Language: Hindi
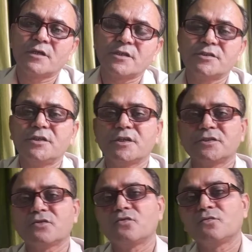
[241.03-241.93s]
किसी न
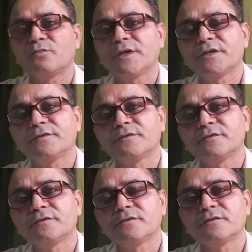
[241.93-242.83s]
किसी रूप में
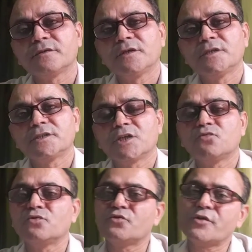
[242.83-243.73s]
चाहे
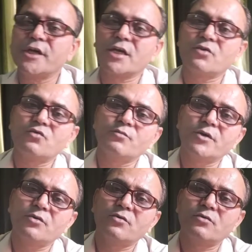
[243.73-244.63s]
वो यूरिया के रूप
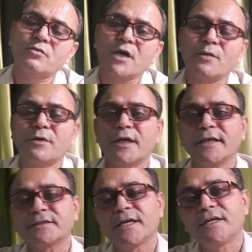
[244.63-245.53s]
में हो कार्बन
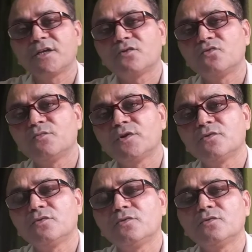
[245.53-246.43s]
डाइऑक्साइड के रूप में
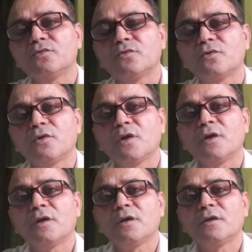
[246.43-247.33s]
हो
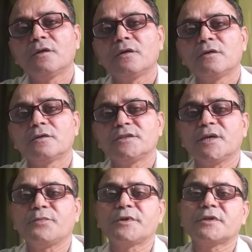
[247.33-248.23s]

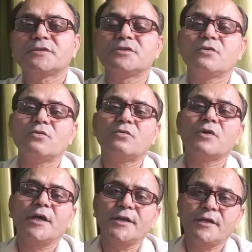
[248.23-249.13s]
या फिर किसी और
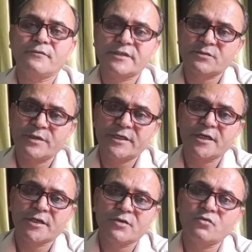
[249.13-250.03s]
अन्य वेस्ट
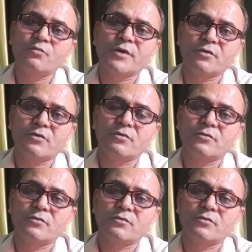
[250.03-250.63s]
मेटेरियल के रूप में हो